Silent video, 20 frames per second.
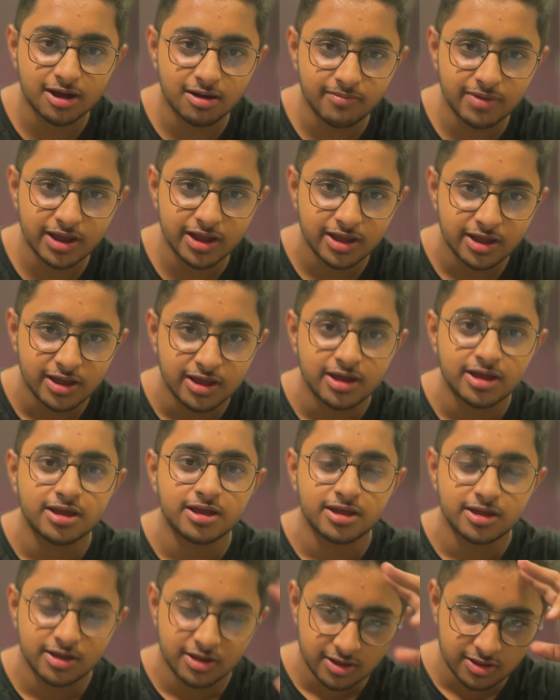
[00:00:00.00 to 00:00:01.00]
हमें
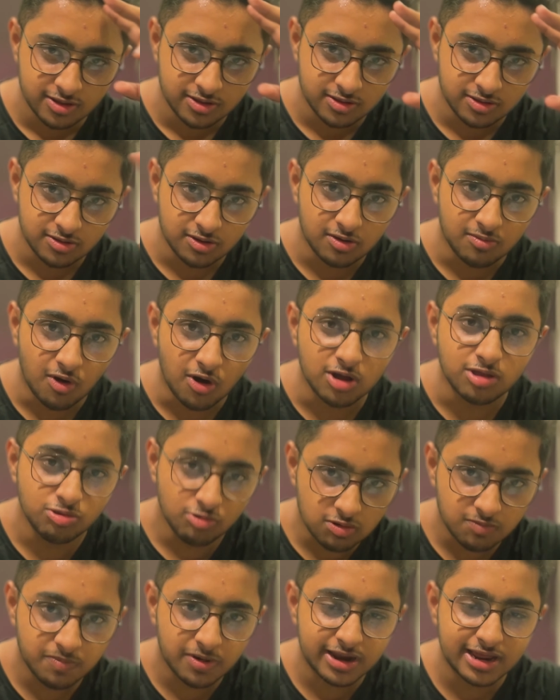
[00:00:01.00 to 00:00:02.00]
तो बहुत
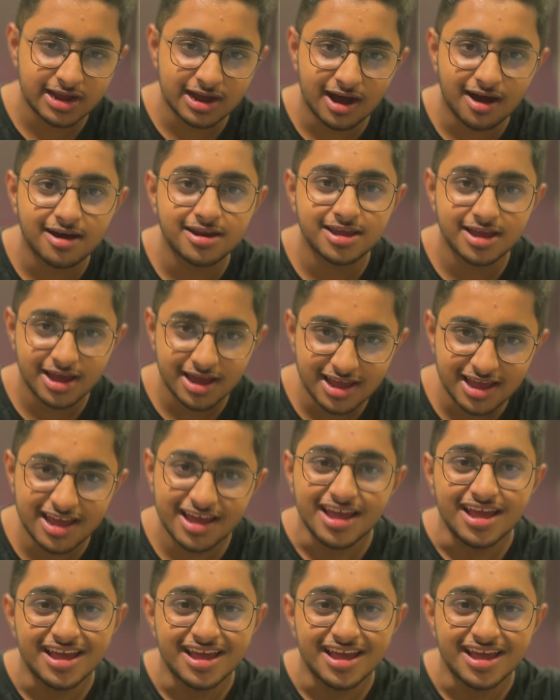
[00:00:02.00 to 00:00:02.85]
दुख भरी कहानी है ये